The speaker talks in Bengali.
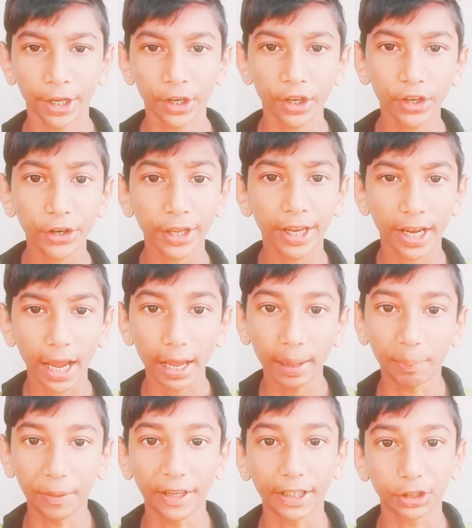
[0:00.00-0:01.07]
এডিটিং
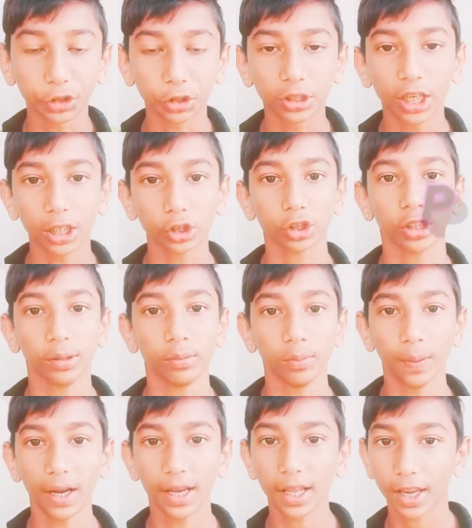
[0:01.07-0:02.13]
অ্যাপ্লিকেশন আসলে
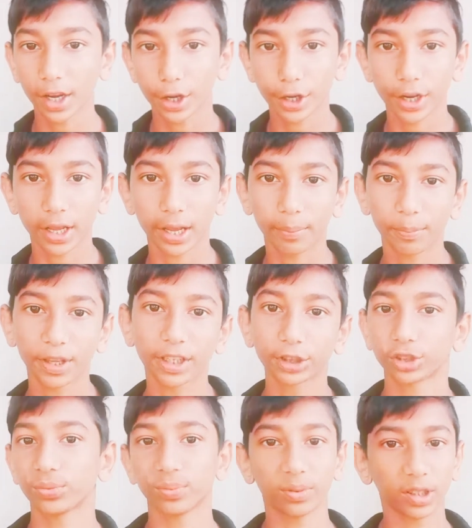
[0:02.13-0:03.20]
মোবাইলে এডিটিং
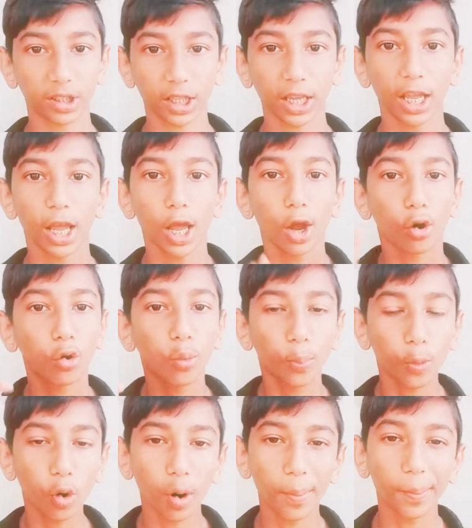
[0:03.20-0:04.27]
অ্যাপ্লিকেশন বলতে খুব
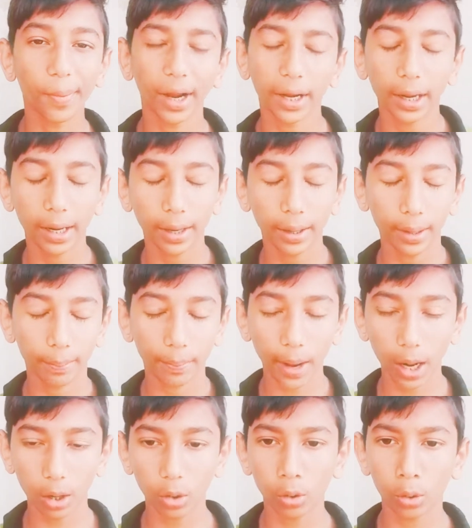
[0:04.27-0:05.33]
কম মানে
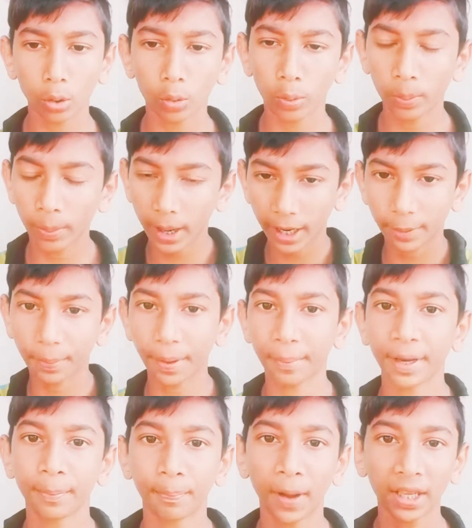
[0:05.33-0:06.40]
ভালো মানে
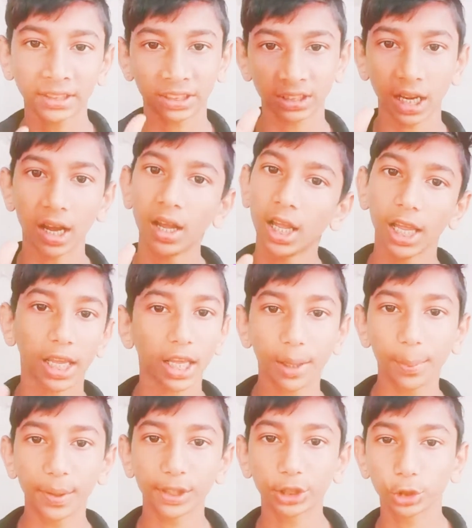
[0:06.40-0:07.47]
পাবেন পাঁচটা এর
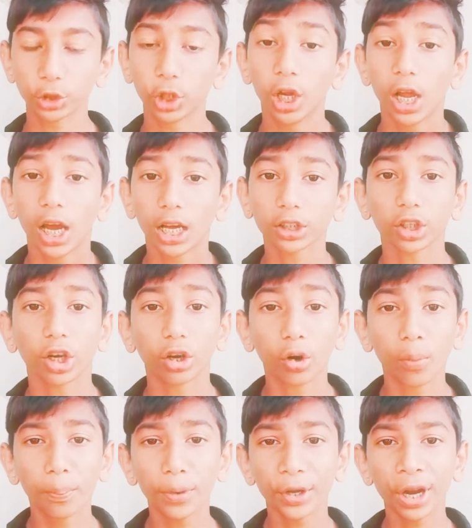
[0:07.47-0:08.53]
বেশি নয় আসলে
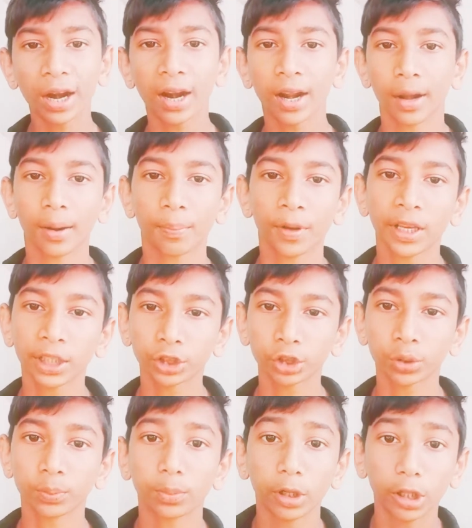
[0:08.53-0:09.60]
কম্পিউটারের
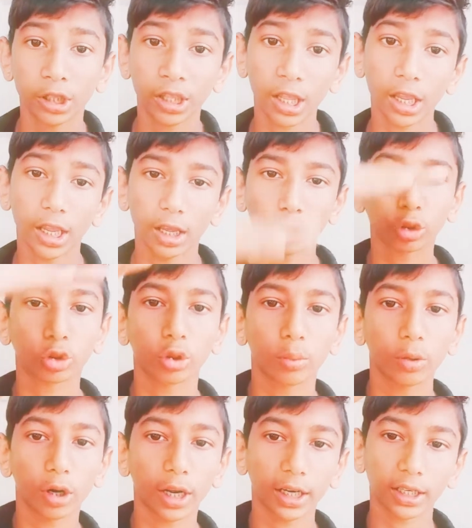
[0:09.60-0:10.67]
অ্যাপ্লিকেশন বলতে এত
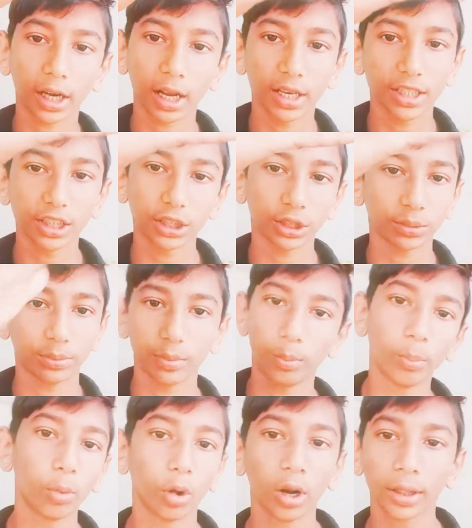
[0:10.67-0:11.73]
বড় একটা লিস্ট
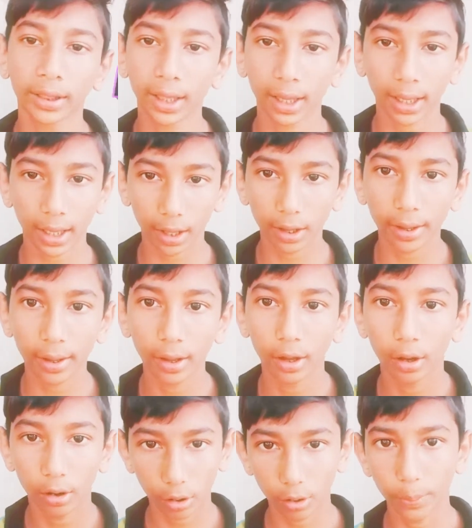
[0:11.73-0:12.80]
বলতে কি
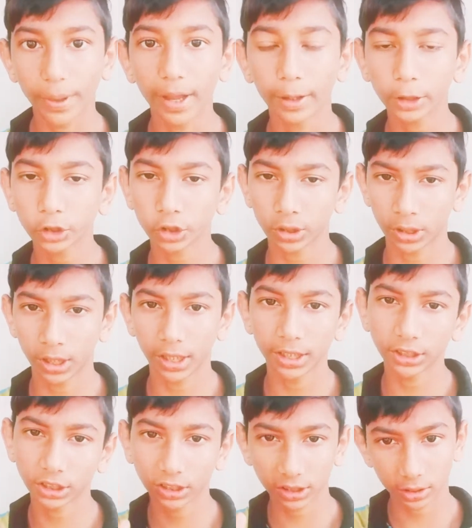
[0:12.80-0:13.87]
হবে আসলে
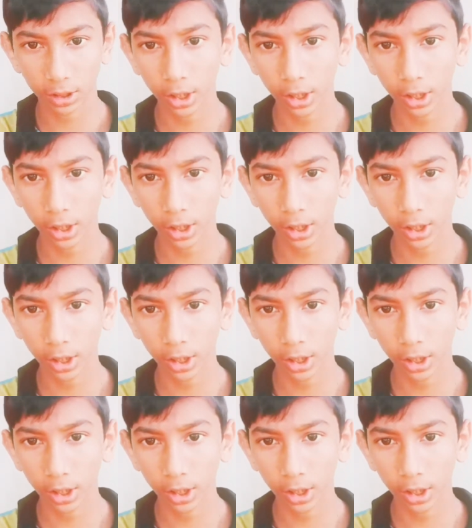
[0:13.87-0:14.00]
লিস্ট